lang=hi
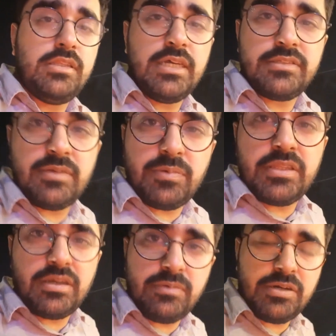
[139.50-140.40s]
10 से
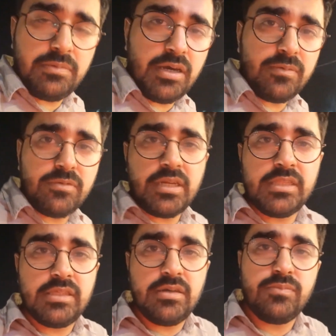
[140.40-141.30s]
15 मिनट में आपको
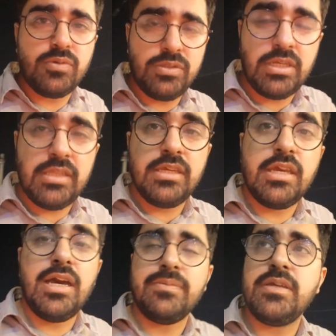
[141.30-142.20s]
कहते हैं हम पहुँचा देंगे
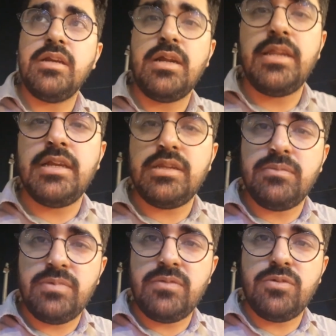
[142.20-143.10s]
आपकी गाड़ी का
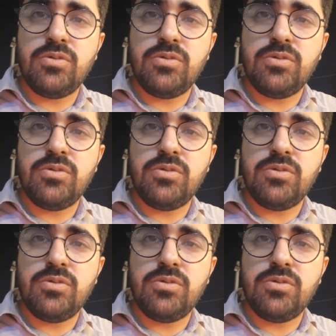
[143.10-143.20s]
नंबर वो